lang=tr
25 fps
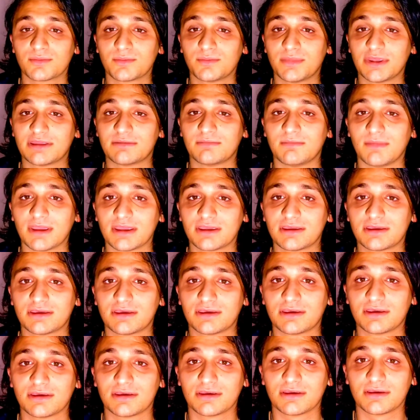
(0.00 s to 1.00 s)

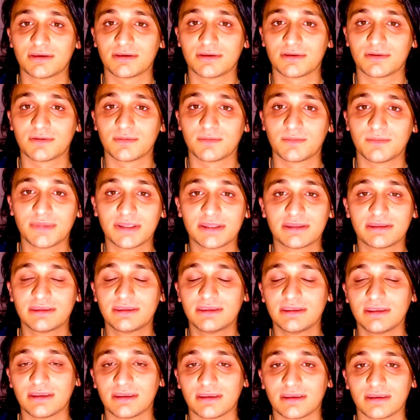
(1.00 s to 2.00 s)
bitmek
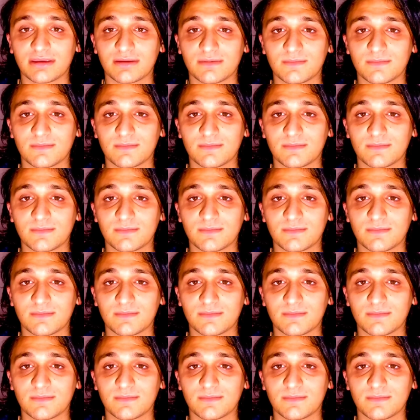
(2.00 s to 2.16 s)
bitti.